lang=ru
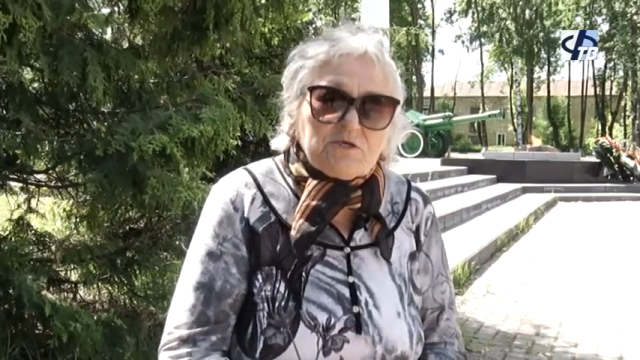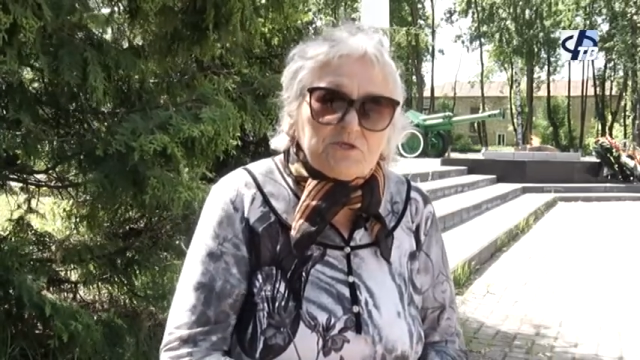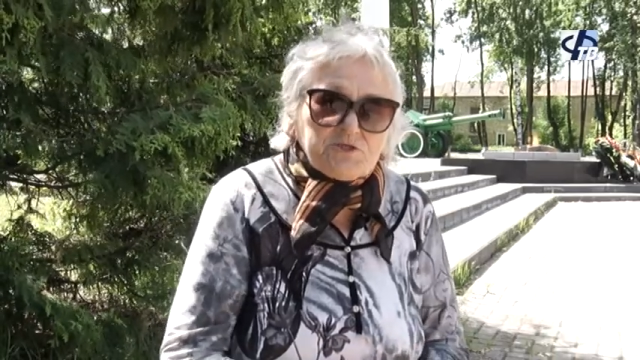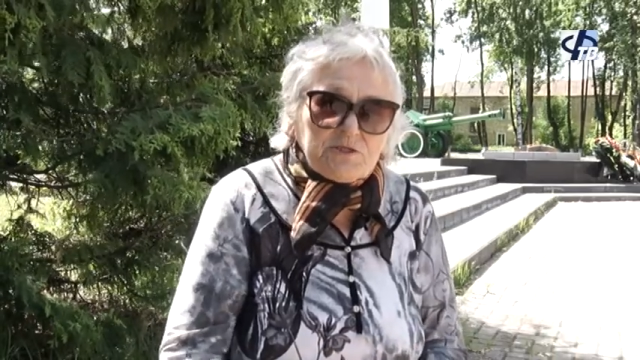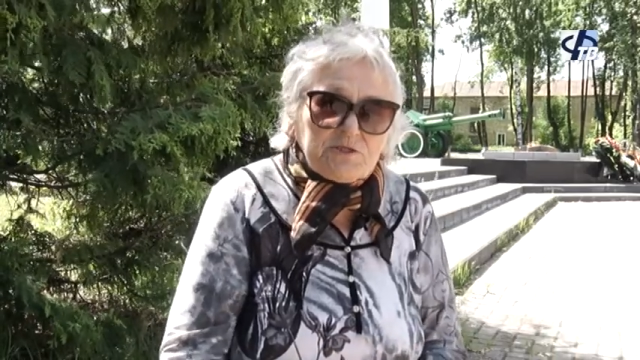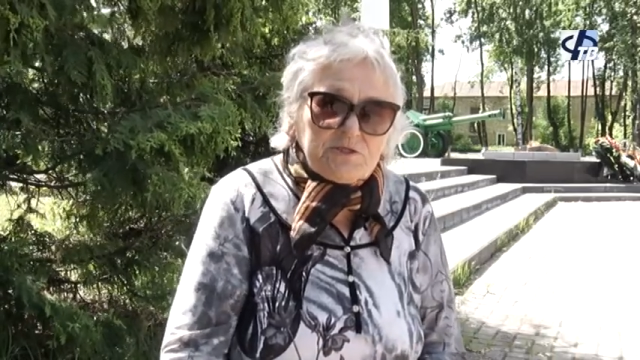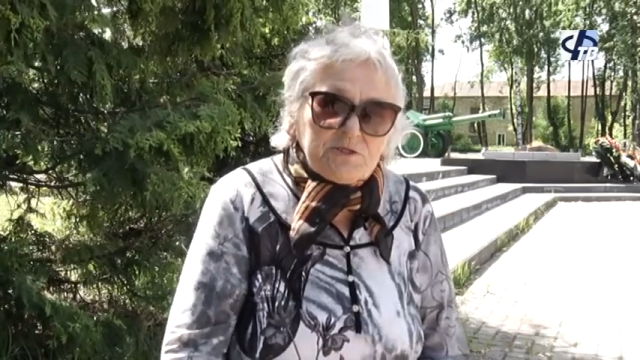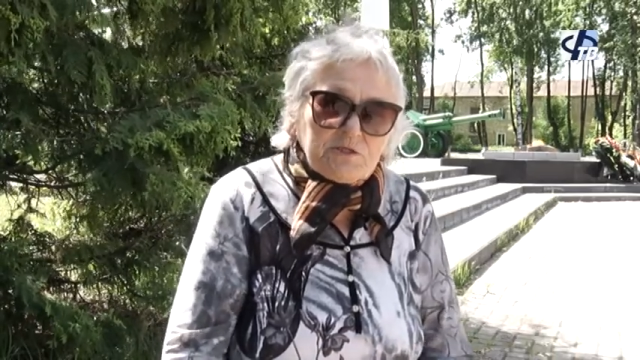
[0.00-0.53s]

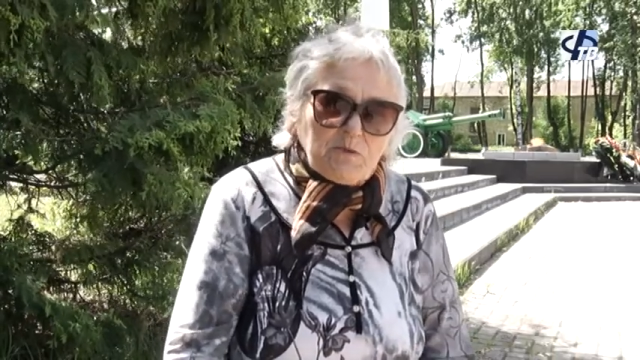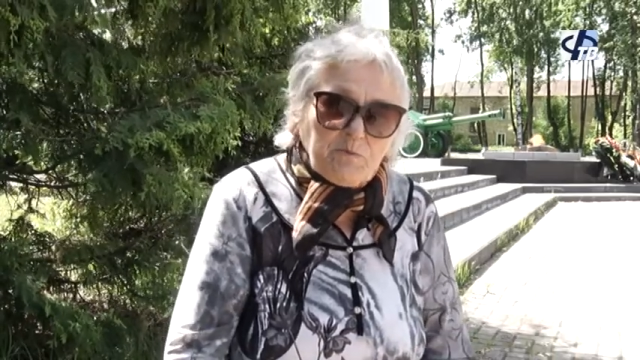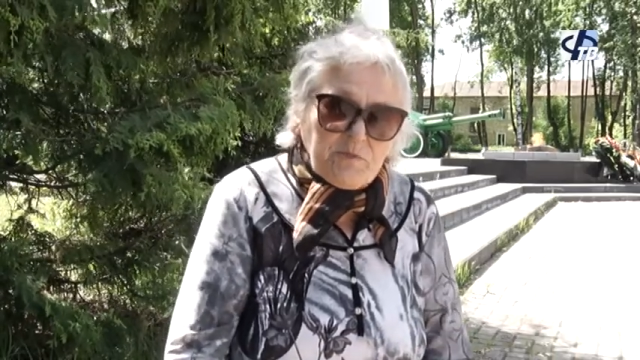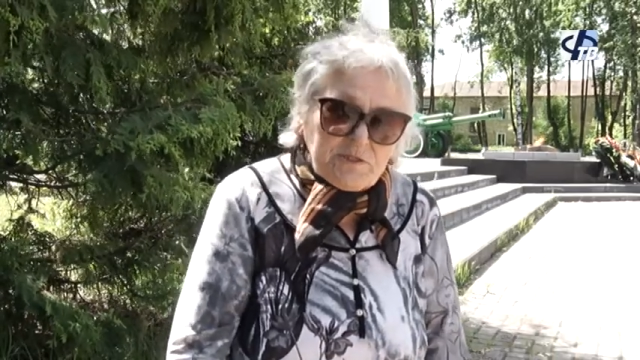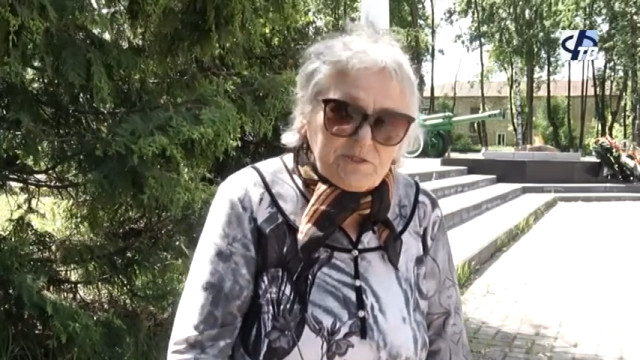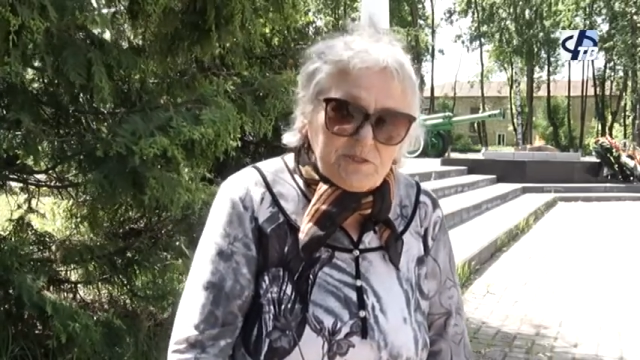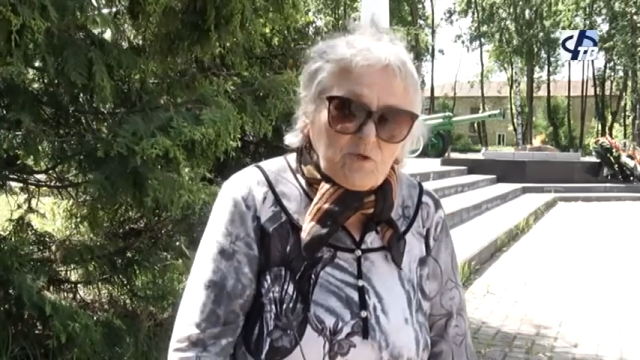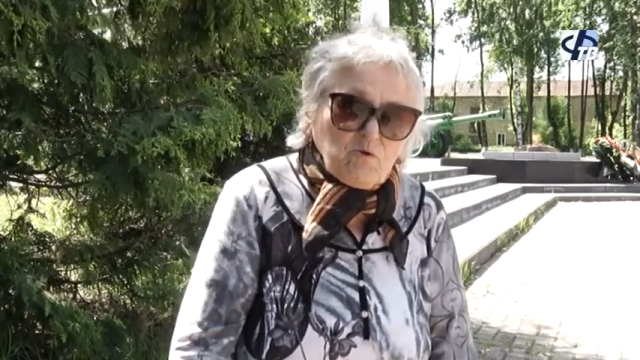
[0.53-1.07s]
начали
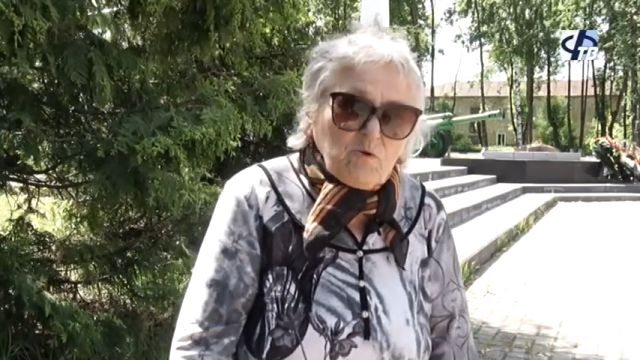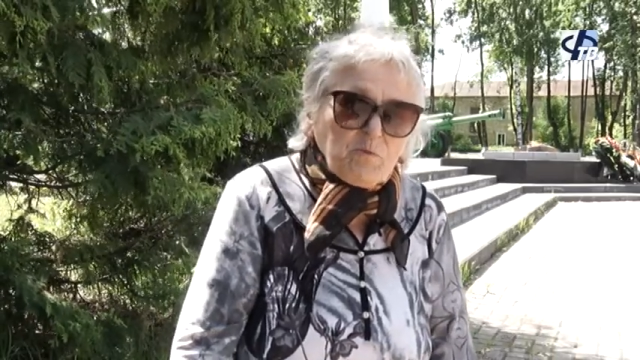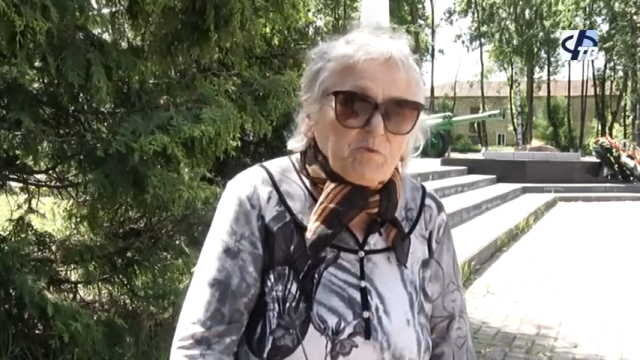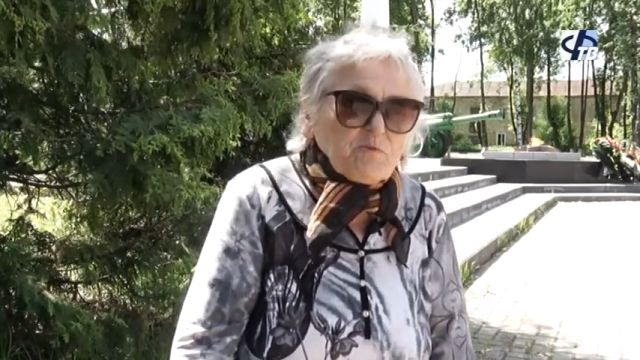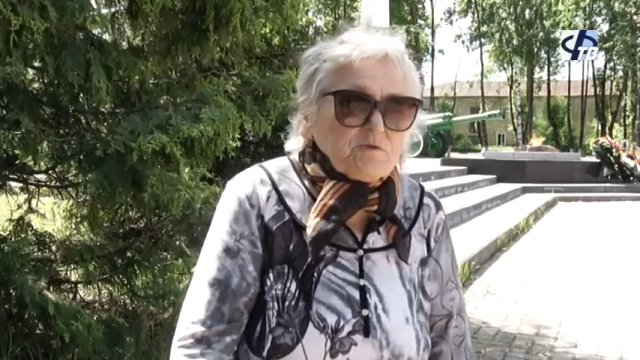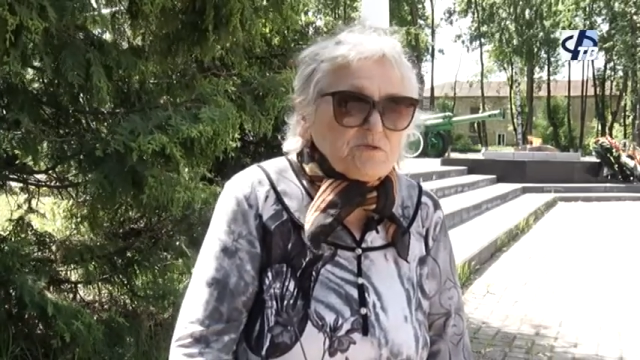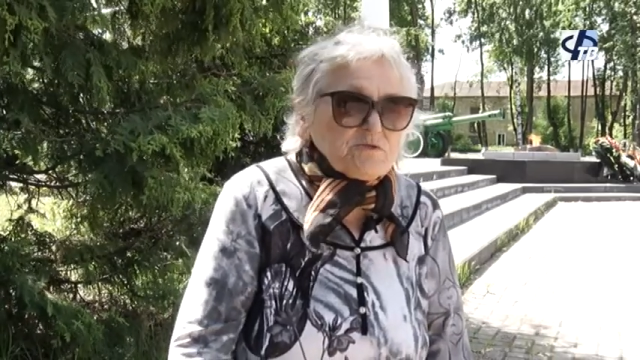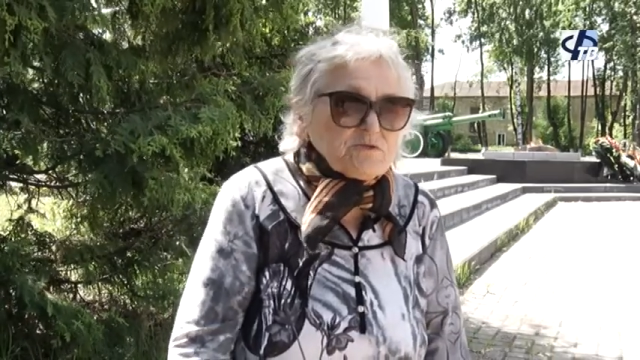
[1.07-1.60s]
копать
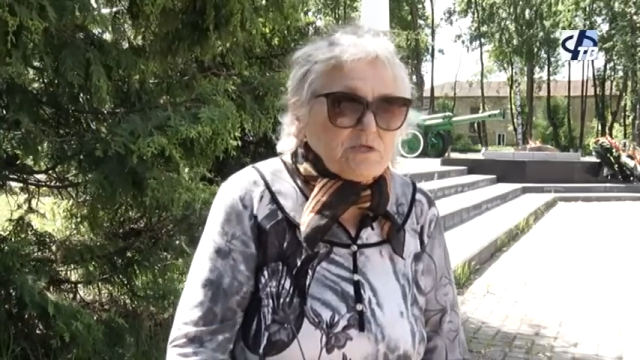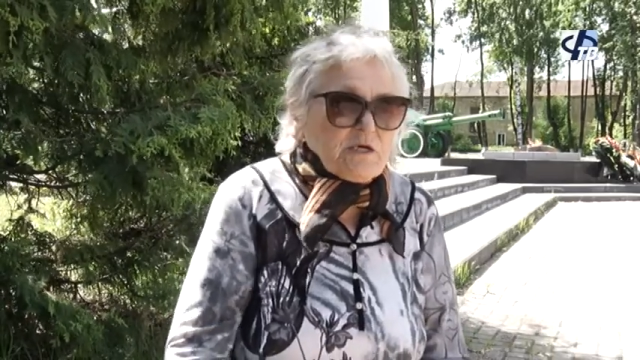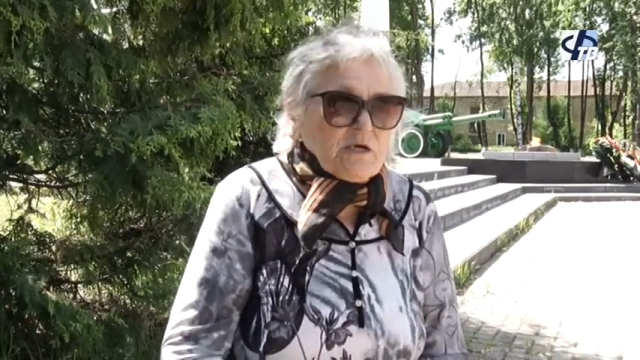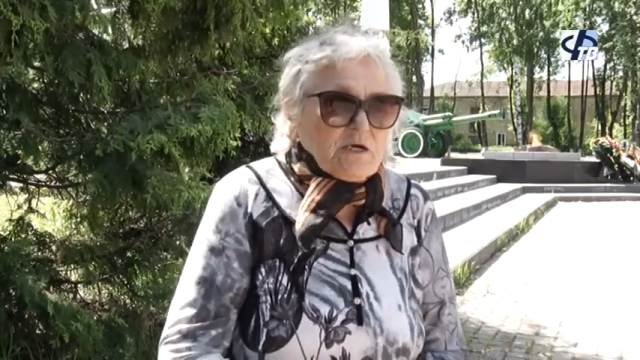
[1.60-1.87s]
окопы у нас,